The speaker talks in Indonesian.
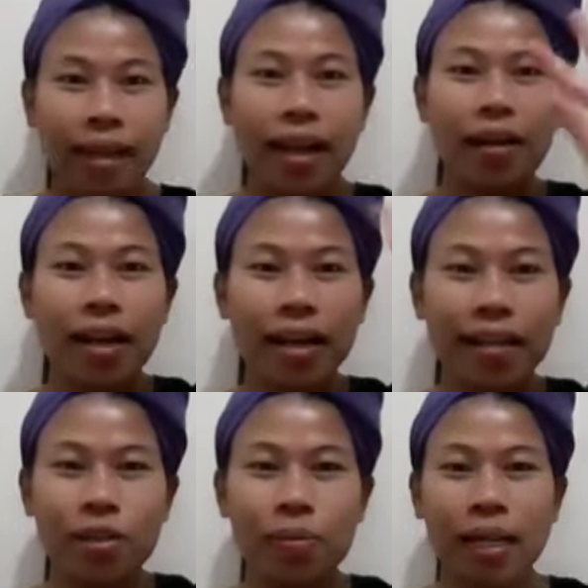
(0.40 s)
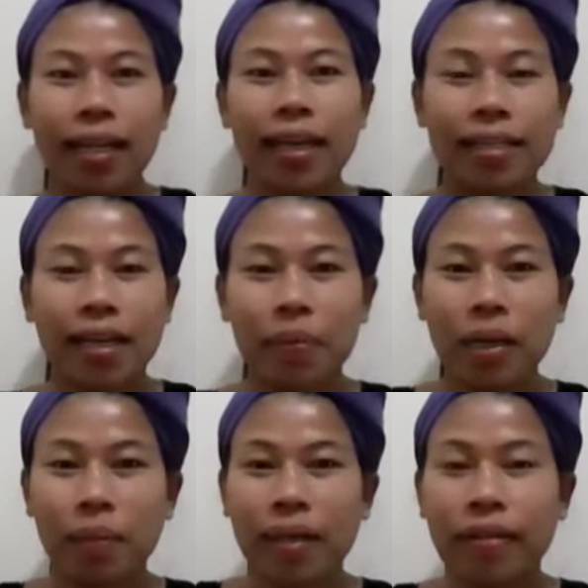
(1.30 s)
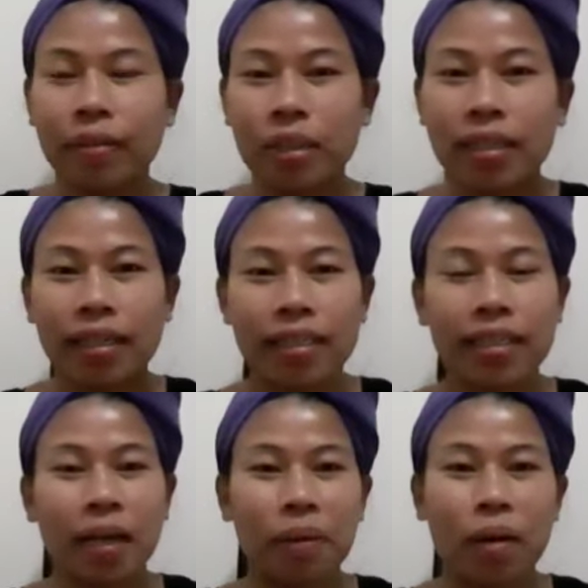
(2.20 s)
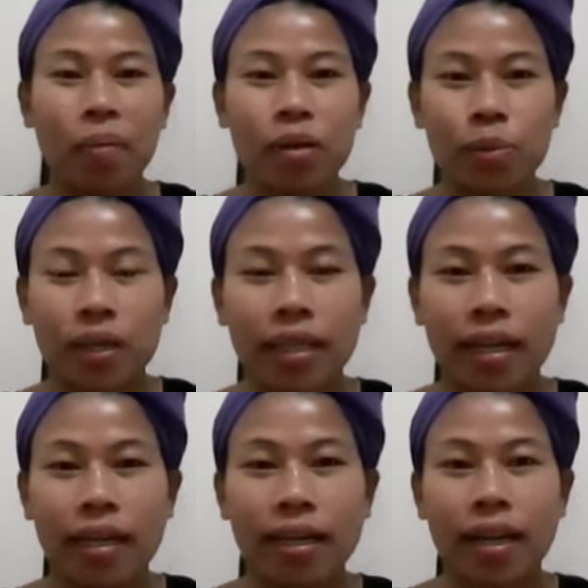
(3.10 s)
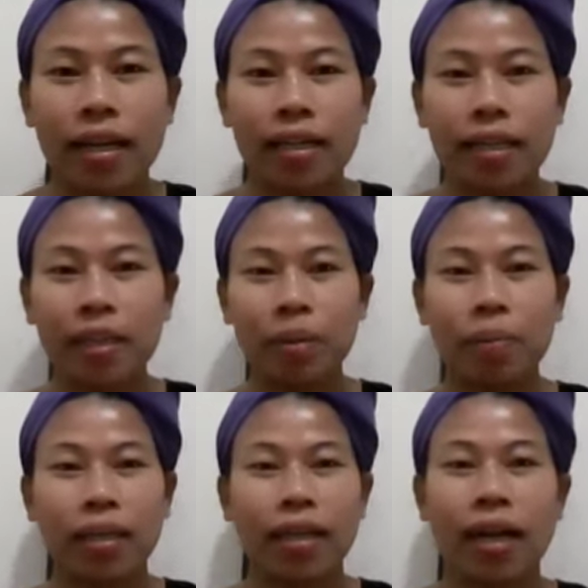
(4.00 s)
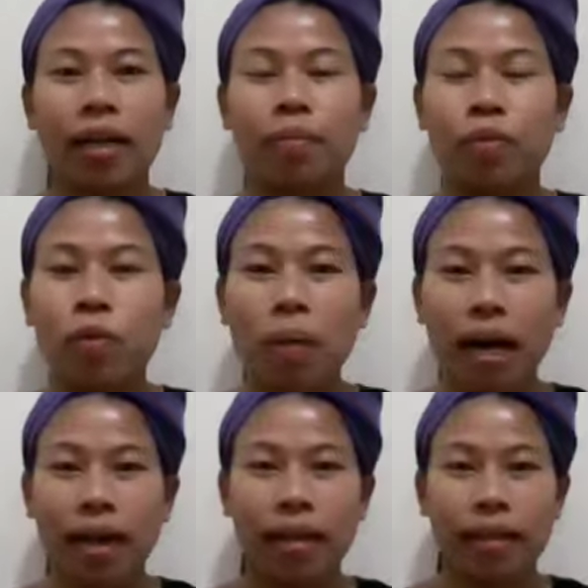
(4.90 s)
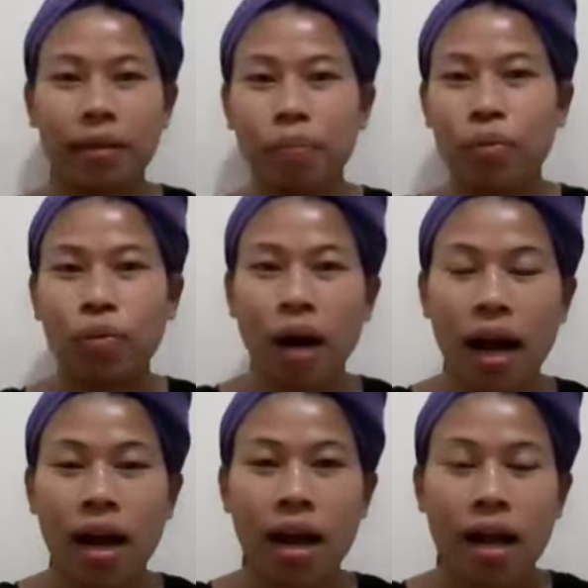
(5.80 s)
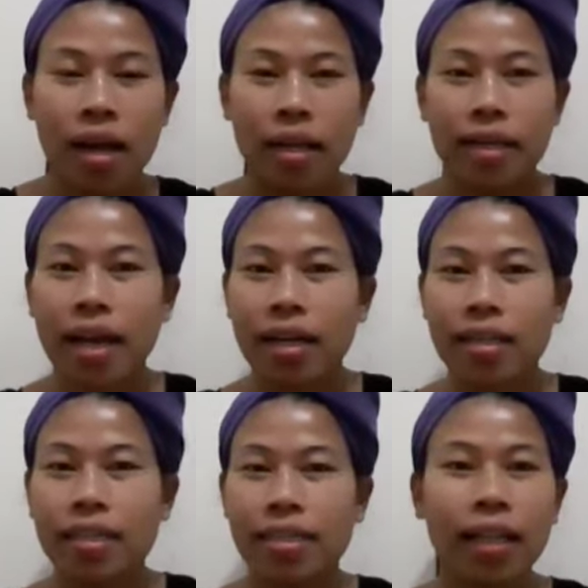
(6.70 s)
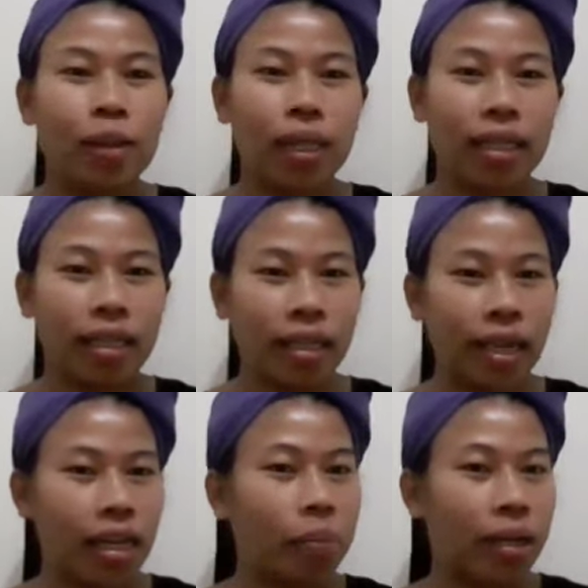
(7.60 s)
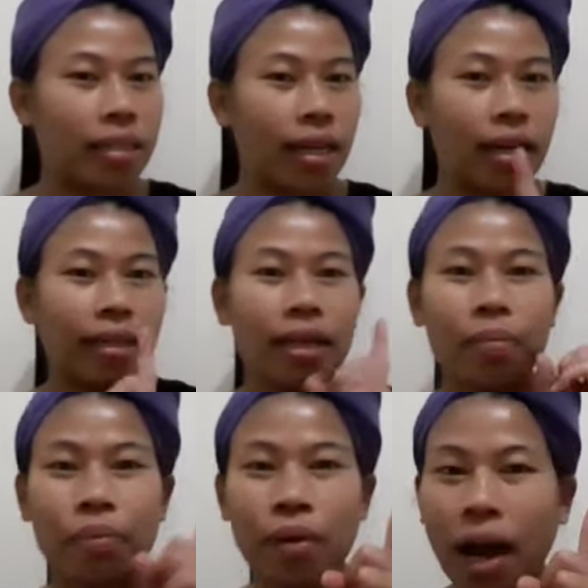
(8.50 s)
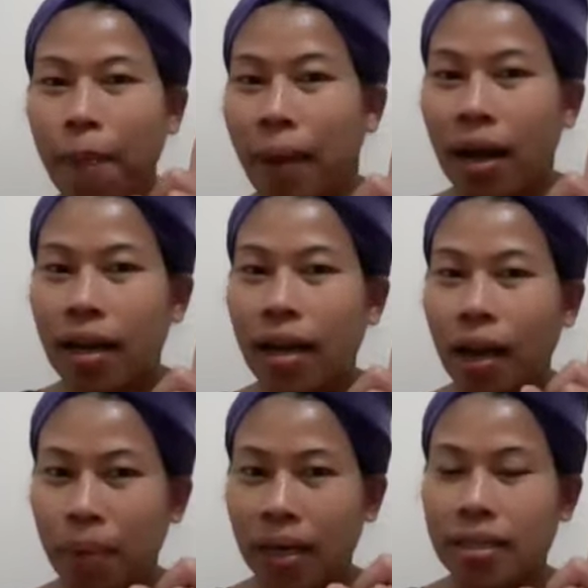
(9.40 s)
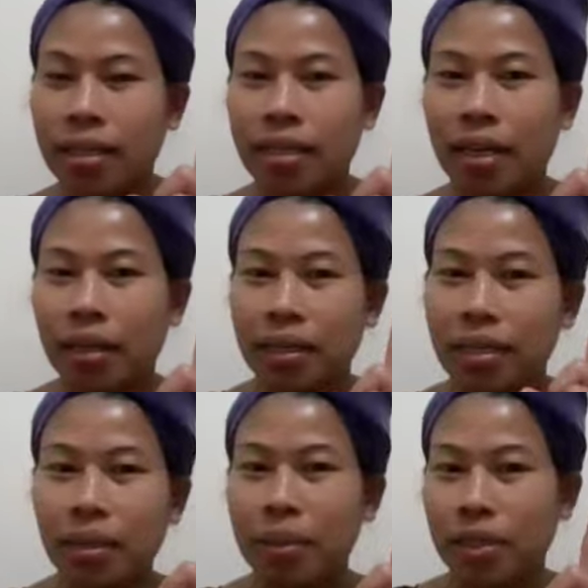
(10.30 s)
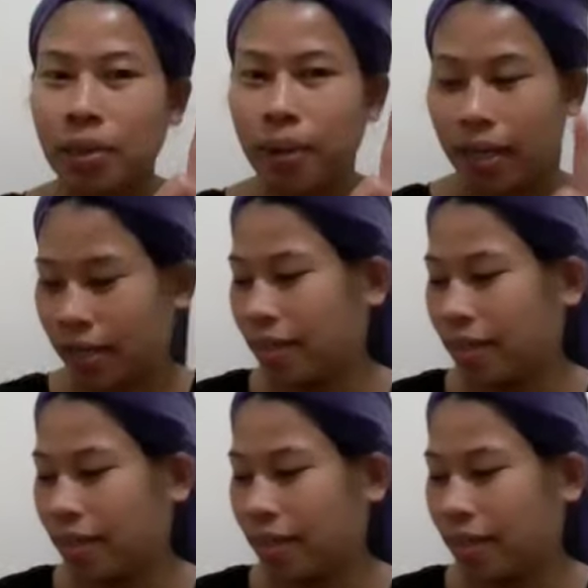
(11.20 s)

Halo guys, jumpa lagi dengan saya Mia Mandiri Family Channel di sini. Apa kabar semuanya? Nah, kali ini Mia Mandiri akan mukbang lagi buah yang satu ini. Kalian penasaran kan buah apa? Mari saksikan sama-sama.